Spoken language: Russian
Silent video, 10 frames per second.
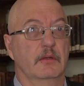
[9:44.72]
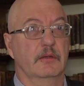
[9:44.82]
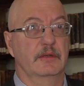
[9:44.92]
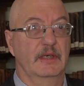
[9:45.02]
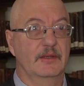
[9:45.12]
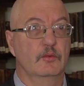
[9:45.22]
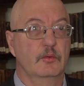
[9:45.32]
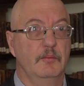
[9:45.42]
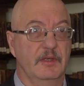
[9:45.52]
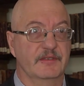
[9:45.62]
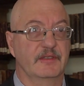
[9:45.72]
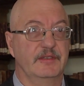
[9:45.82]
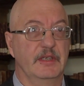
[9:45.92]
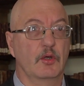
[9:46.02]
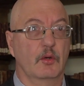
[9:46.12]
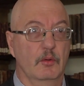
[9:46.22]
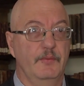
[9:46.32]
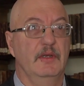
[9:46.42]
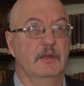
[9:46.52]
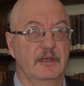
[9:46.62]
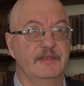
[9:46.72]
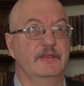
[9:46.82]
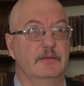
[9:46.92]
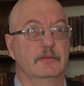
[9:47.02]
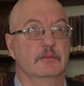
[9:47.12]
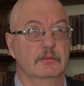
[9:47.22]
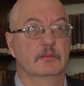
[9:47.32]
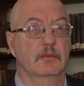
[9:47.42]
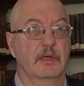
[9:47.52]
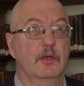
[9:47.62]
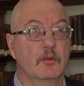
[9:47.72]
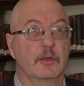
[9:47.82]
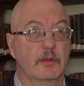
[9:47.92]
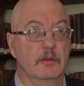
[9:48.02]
данную местность. И кровь лилась рекой.